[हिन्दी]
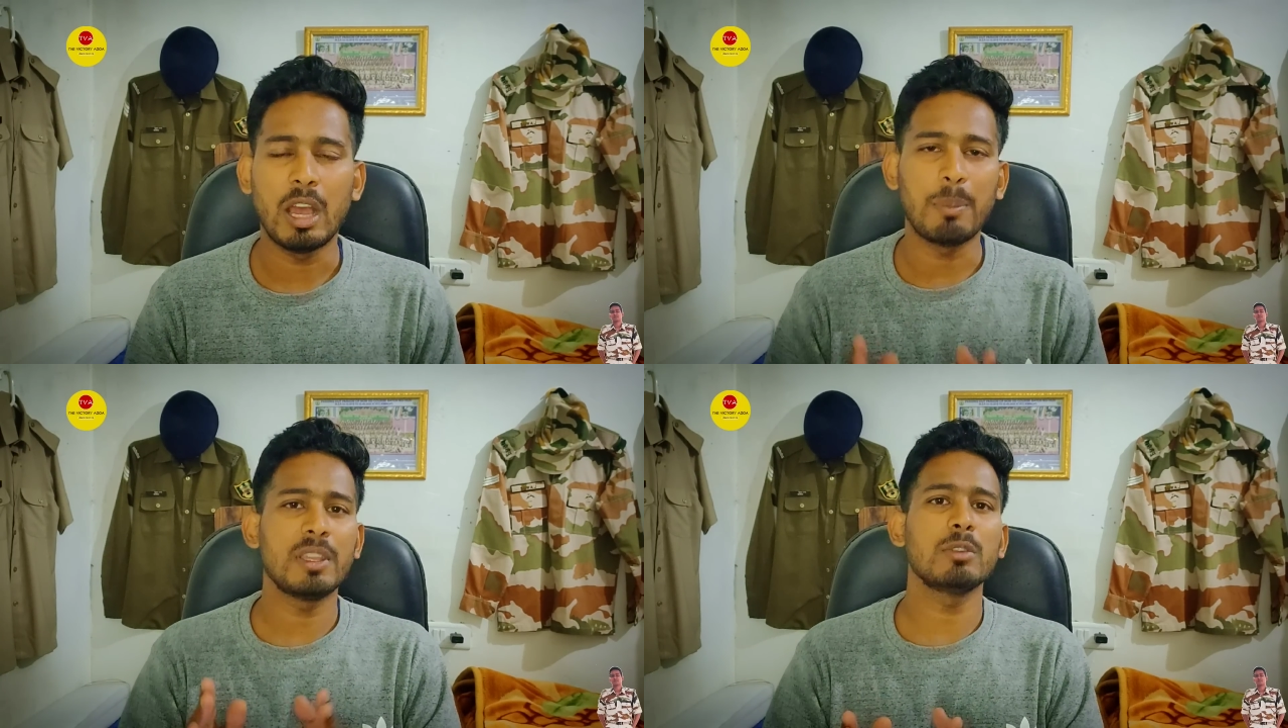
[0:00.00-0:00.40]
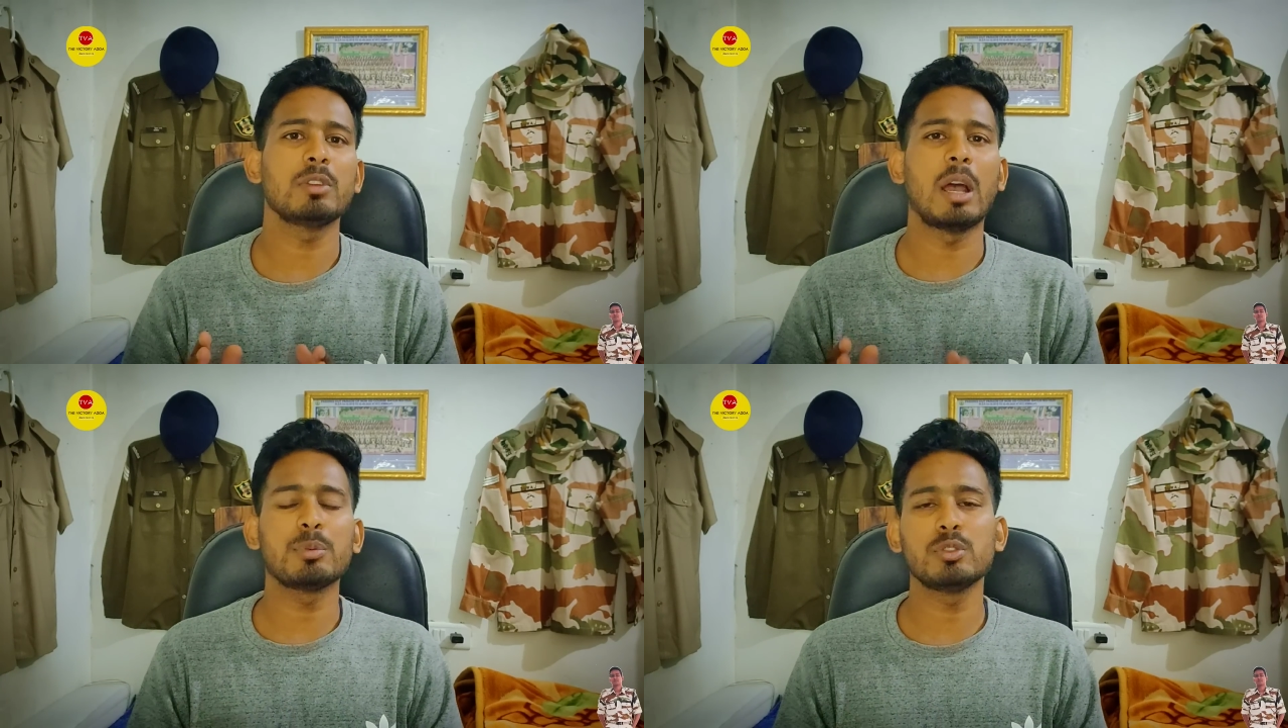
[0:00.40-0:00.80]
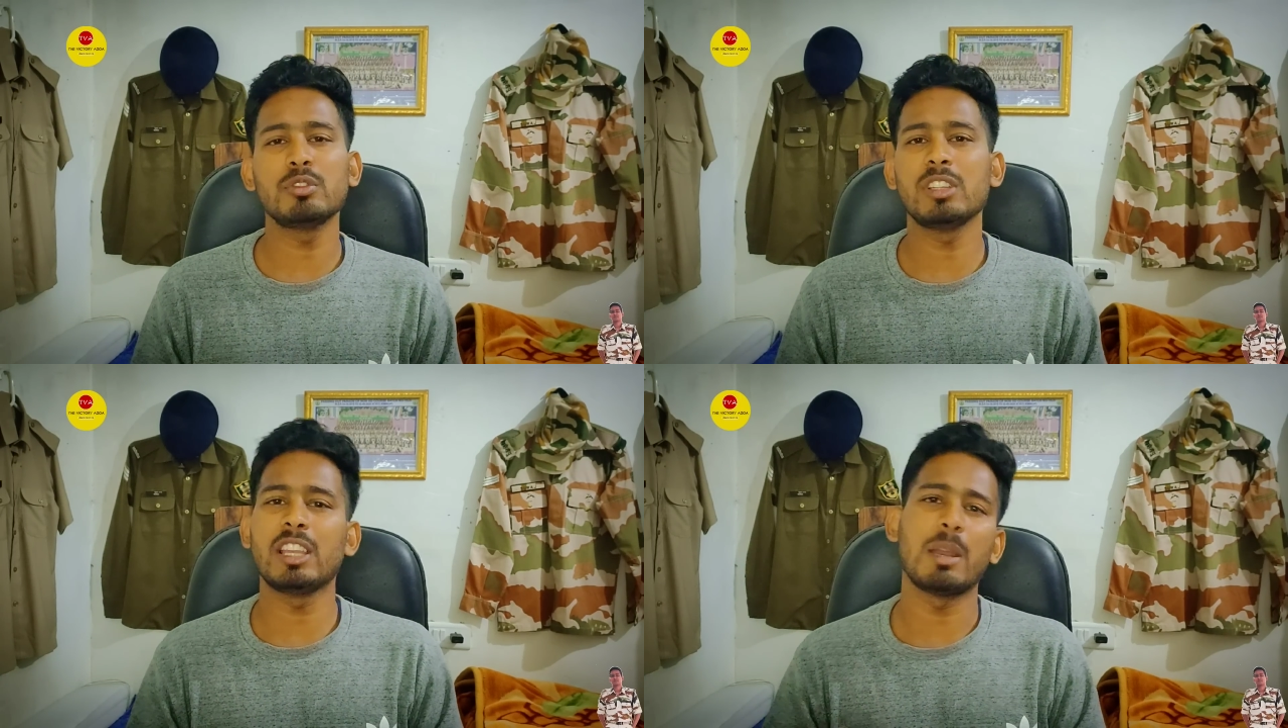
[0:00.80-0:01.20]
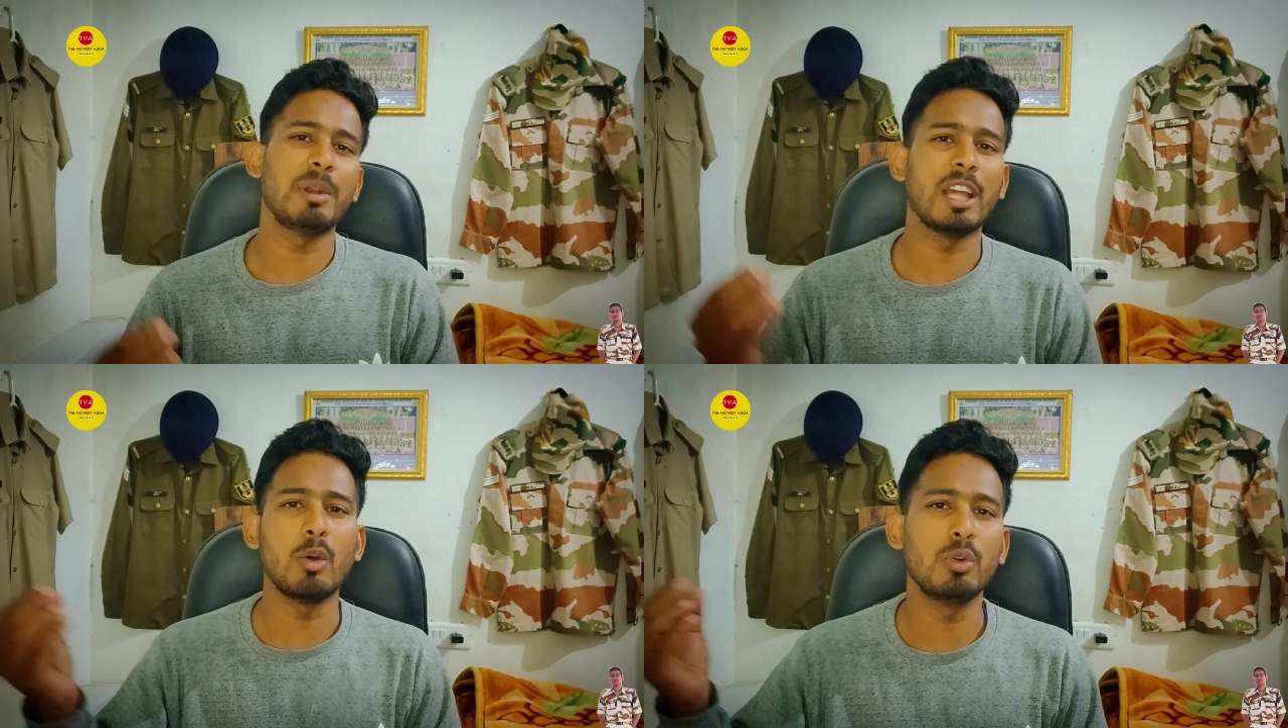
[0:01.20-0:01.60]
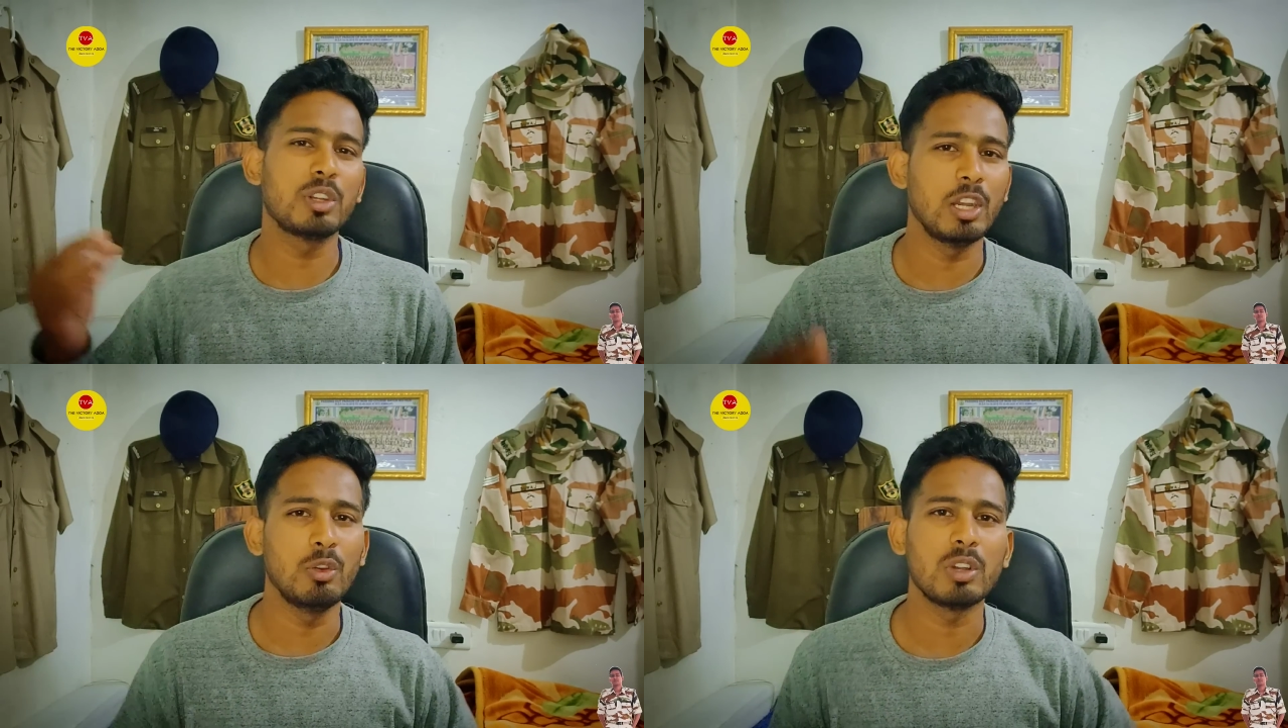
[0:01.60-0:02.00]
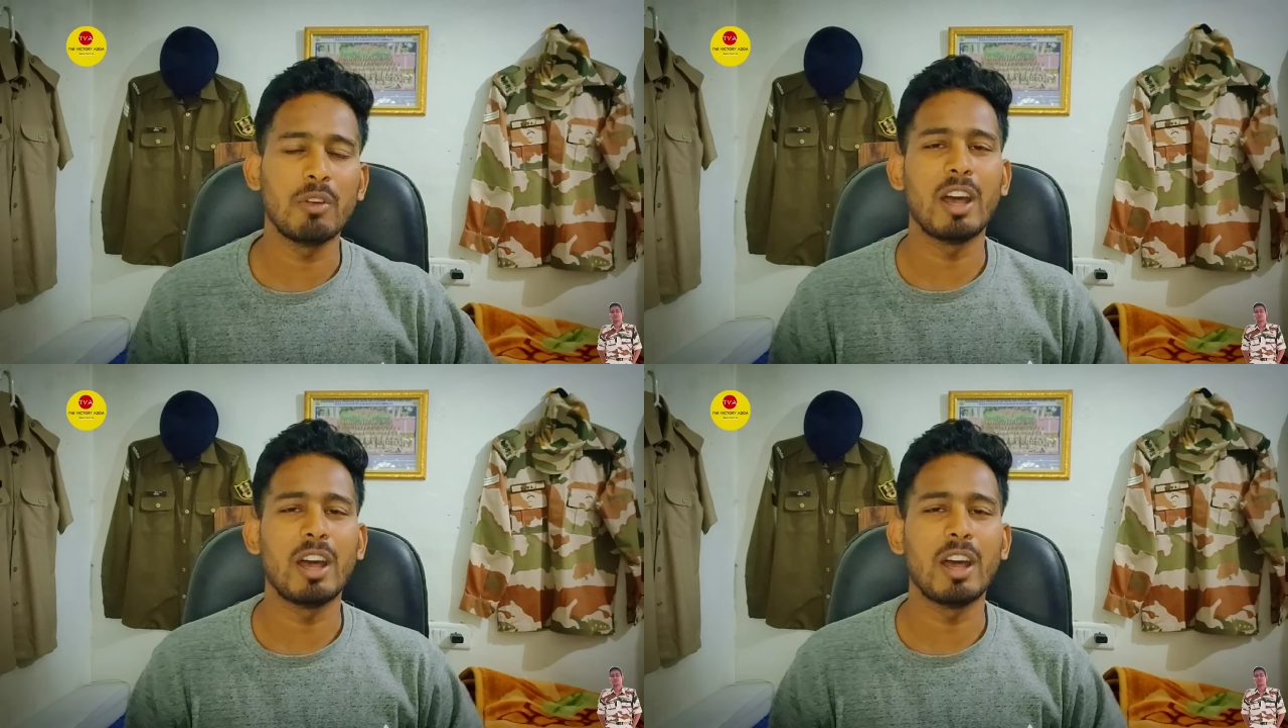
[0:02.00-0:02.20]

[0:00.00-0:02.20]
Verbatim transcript: आपके आप सोचोगे कि यार मैं डाउनलोड कर लूंगा